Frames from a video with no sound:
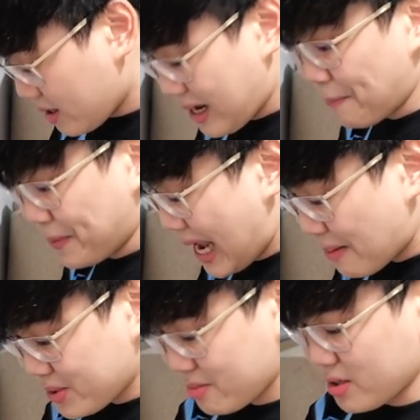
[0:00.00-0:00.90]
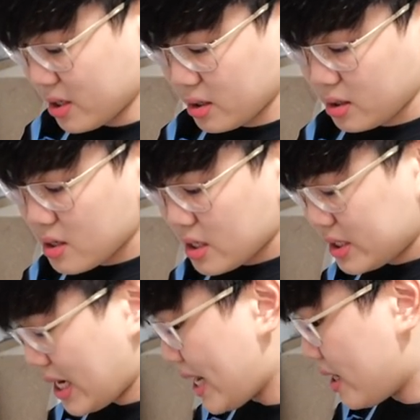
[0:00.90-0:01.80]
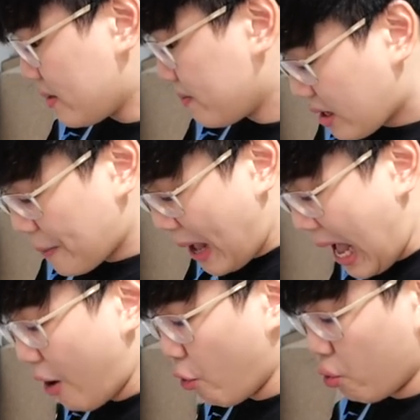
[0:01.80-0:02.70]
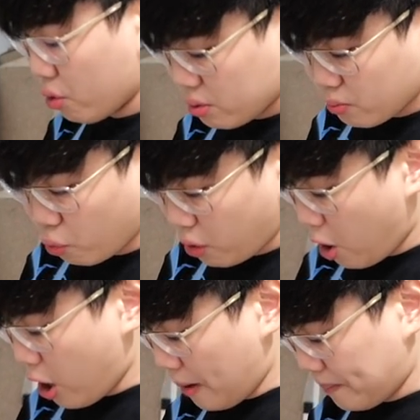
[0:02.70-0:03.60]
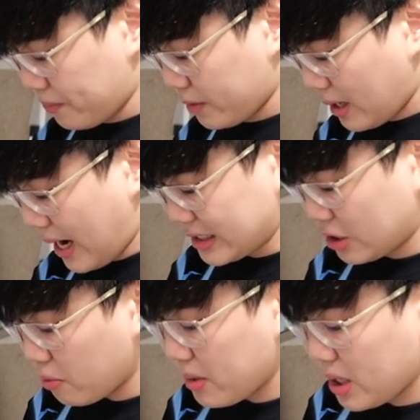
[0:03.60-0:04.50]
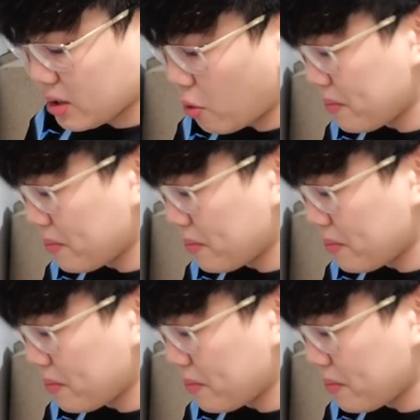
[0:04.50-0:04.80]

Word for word: กับแก้มเสมอเช่นกะเพราหมูกรอบอาจจะต้องมีต้ม